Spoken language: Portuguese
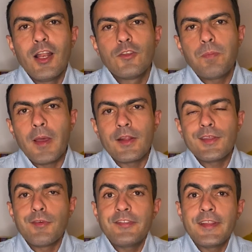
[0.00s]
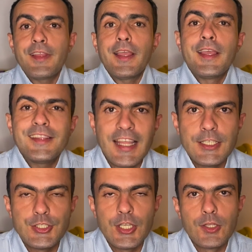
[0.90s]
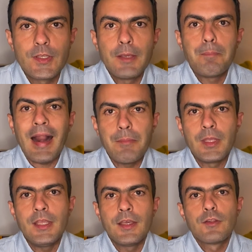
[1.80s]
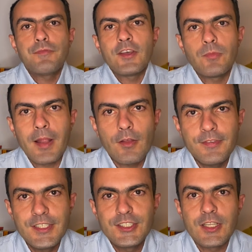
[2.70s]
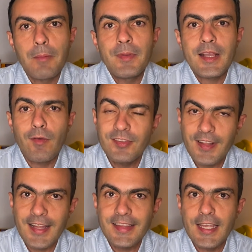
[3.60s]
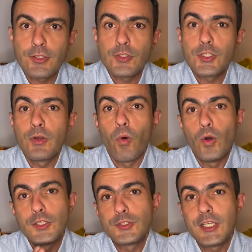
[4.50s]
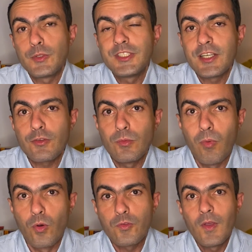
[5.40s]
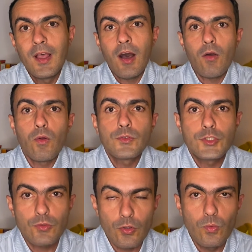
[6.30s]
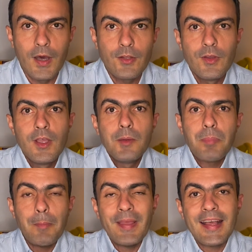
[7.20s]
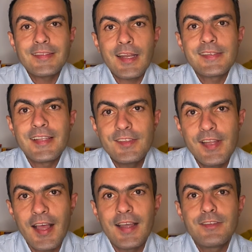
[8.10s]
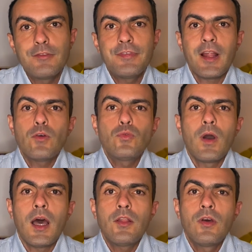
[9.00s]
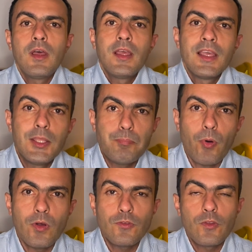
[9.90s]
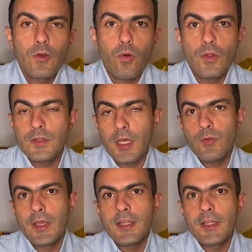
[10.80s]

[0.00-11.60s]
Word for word: eu espero que você tenha entendido que para mim não faz o menor sentido aplicar uma estratégia onde, onde eu tiro dinheiro do bolso ao longo de todo o ano para pegar 300 reais no final do ano em pontos, contando ainda